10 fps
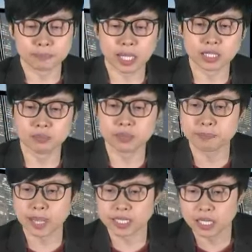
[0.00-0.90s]
จะปันหรือ
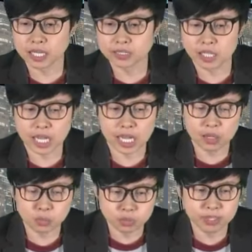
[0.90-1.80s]
ไม่ปันนะคะ แต่รา
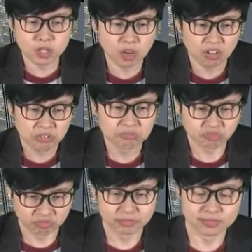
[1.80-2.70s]
คาหุ้นมันก็
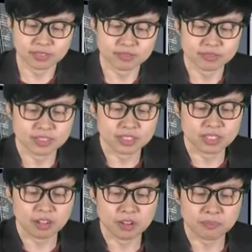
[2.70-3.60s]

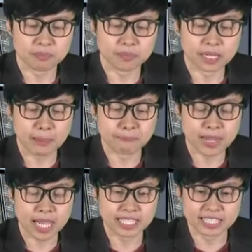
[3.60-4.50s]
ก็กลับ
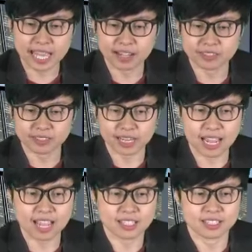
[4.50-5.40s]
มาอีกแล้ว
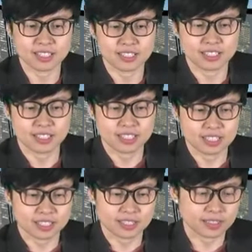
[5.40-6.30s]
นะ
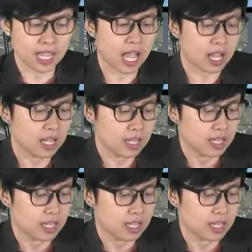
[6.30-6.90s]
ค่ะ